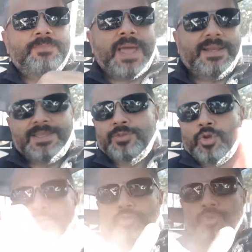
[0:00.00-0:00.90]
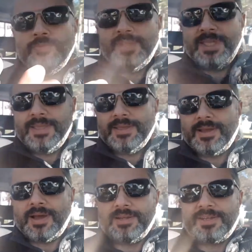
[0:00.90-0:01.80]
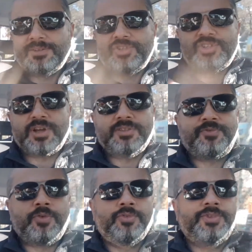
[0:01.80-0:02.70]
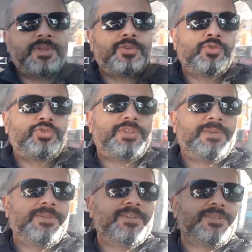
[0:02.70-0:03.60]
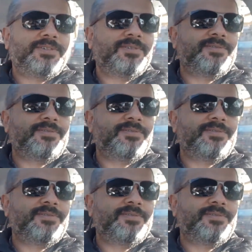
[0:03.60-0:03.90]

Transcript: belki döndüğümde arkada çıkan fonda gözükebilir.